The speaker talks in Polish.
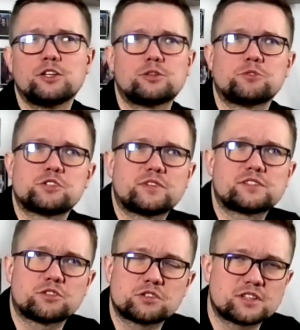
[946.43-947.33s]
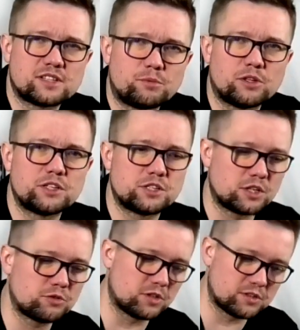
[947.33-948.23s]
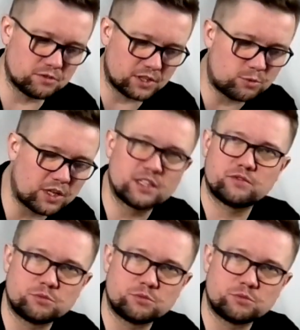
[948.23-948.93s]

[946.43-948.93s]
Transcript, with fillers: to może Was troszkę zaboleć, że niektóre są tak ładne,